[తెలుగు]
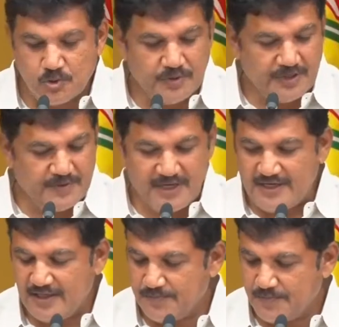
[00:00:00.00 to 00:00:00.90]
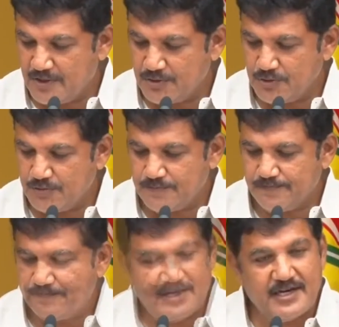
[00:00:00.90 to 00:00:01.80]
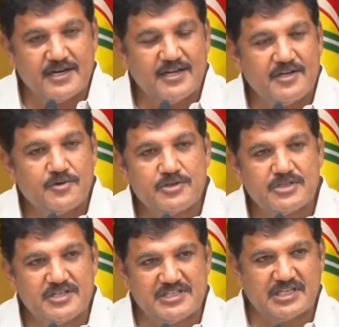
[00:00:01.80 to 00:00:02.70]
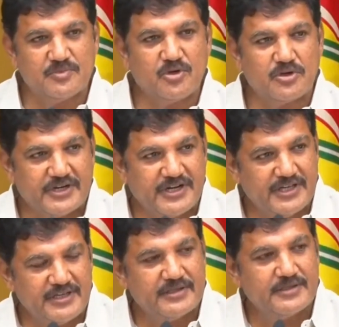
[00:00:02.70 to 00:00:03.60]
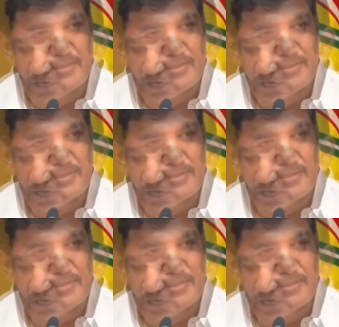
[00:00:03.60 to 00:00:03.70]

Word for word: సుపరపాలన పేరుతో అధికారానికి వచ్చిన జగన్మోహన్ రెడ్డి